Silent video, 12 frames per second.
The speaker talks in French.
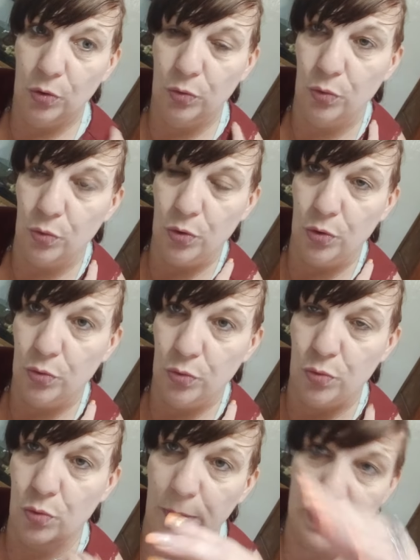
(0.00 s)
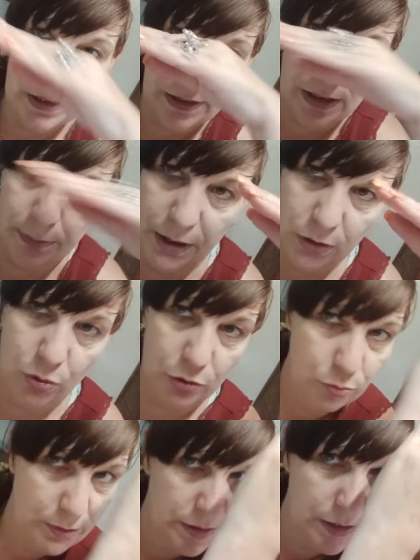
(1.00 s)
Donc, euh, du coup, bien ça sera bien
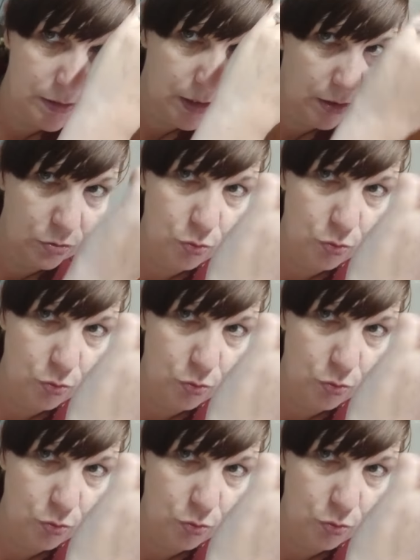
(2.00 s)
droite ou bien ça sera